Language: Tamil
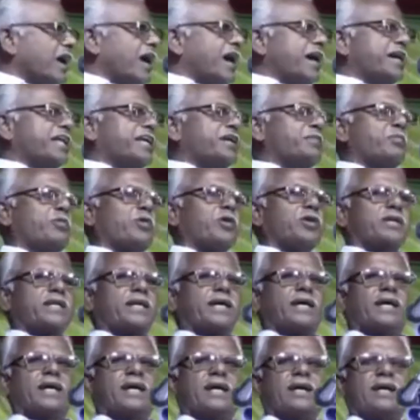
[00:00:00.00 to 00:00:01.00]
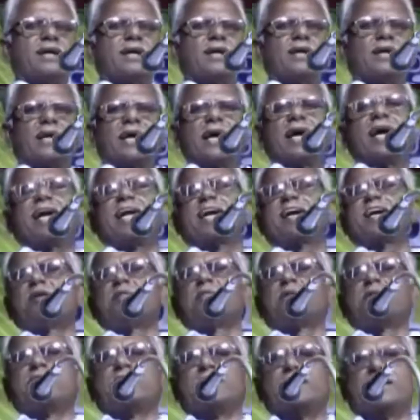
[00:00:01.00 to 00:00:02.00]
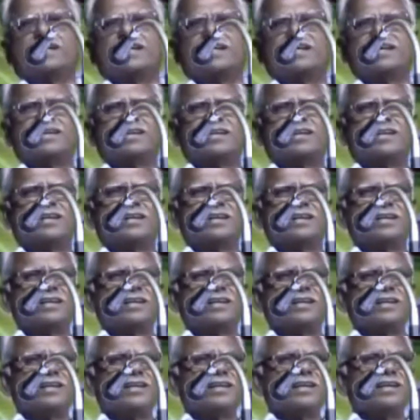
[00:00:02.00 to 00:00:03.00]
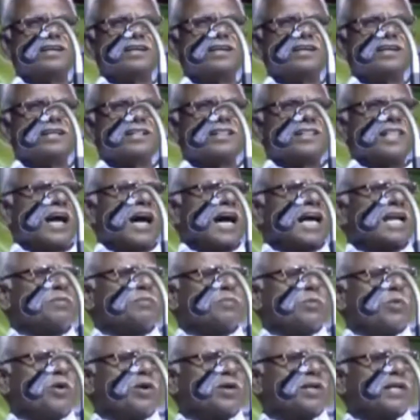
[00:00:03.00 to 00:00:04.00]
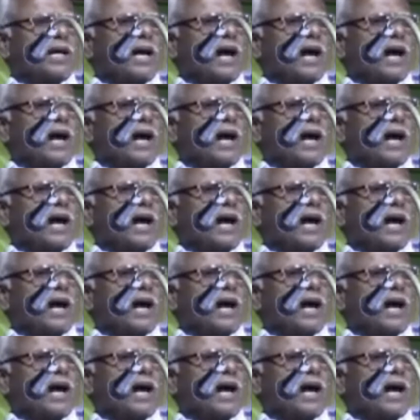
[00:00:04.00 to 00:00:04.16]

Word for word: ஆணை போட்ட கழகம் அது தான் போட்ட